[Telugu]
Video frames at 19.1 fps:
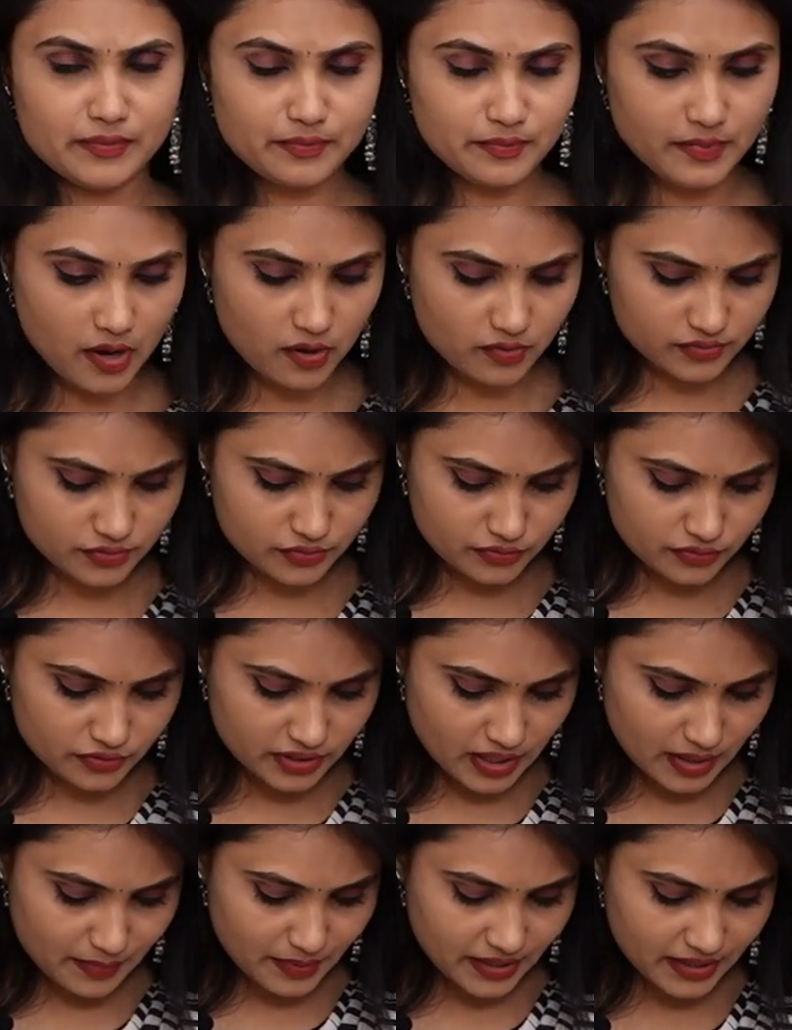వేర్ బ్లౌజ్
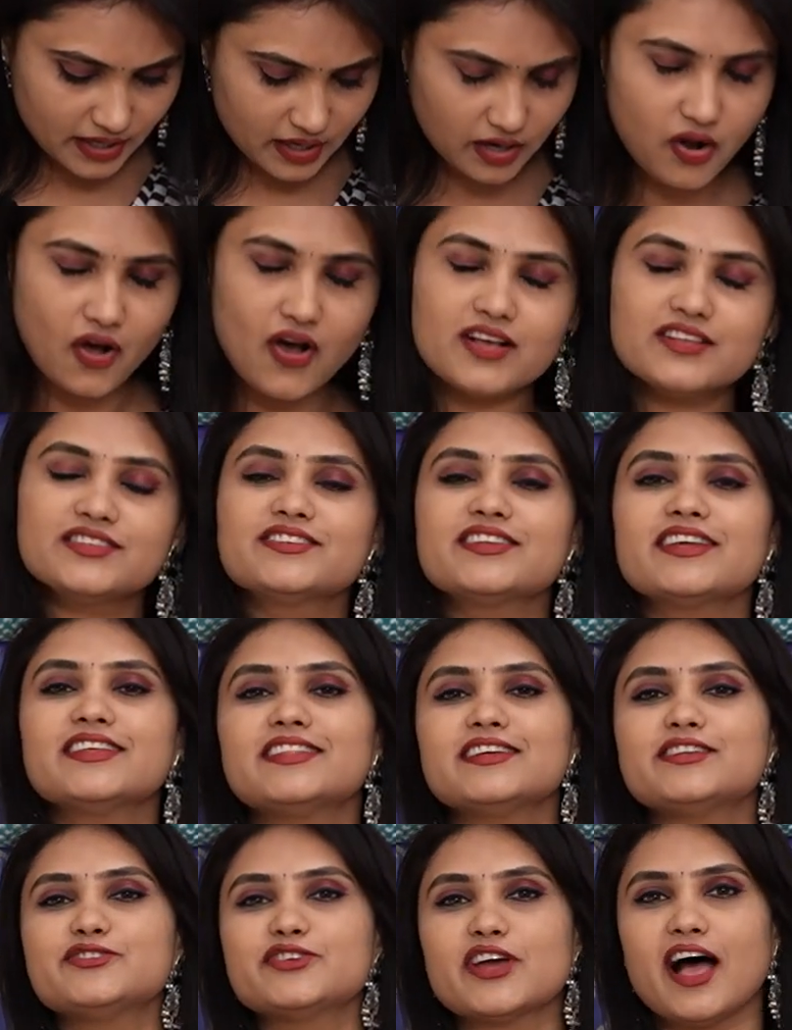అనమాట కాస్ట్
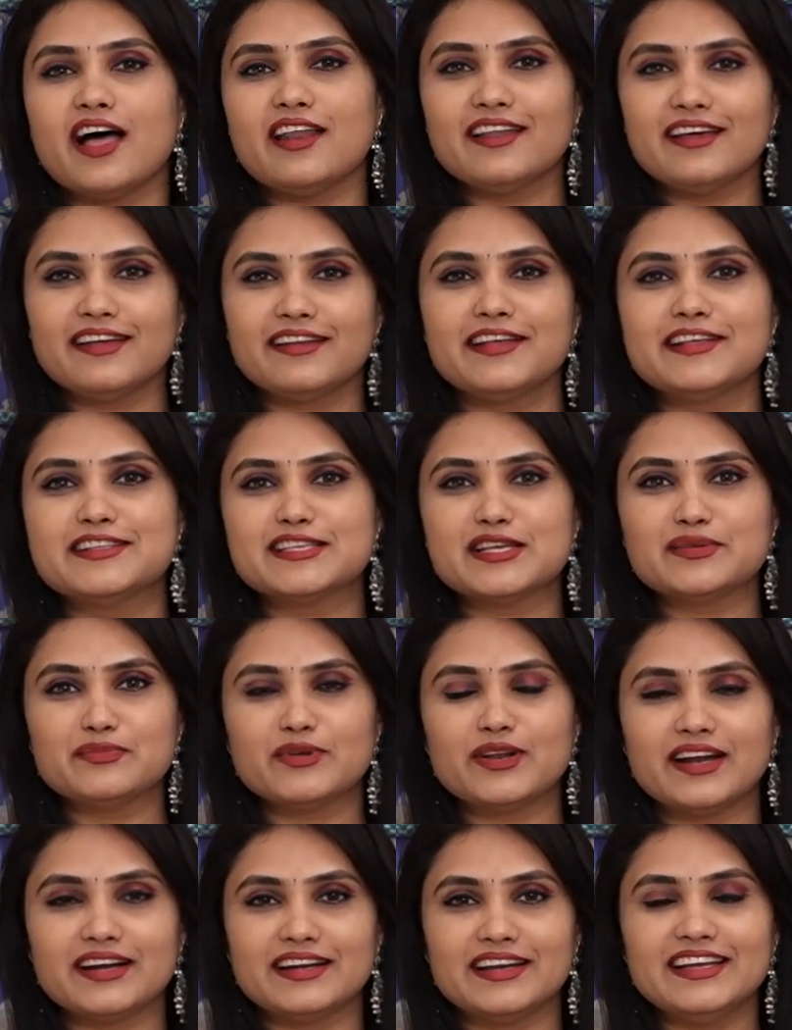అయితే చాలా
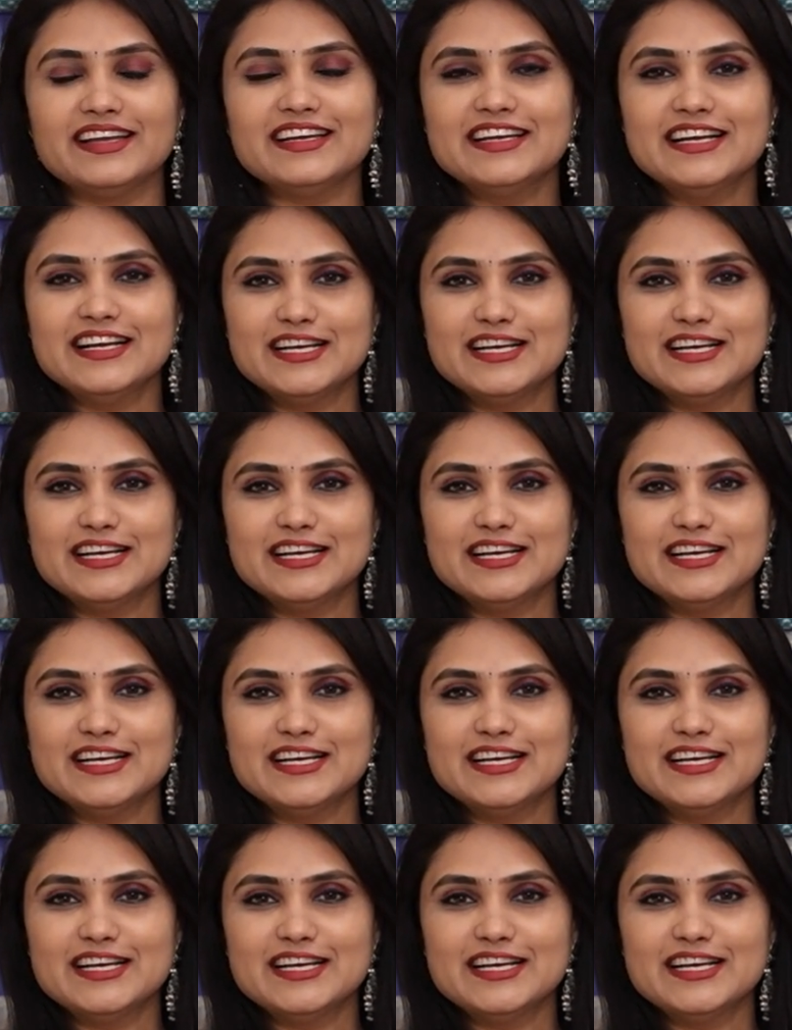రీజనబుల్ అండి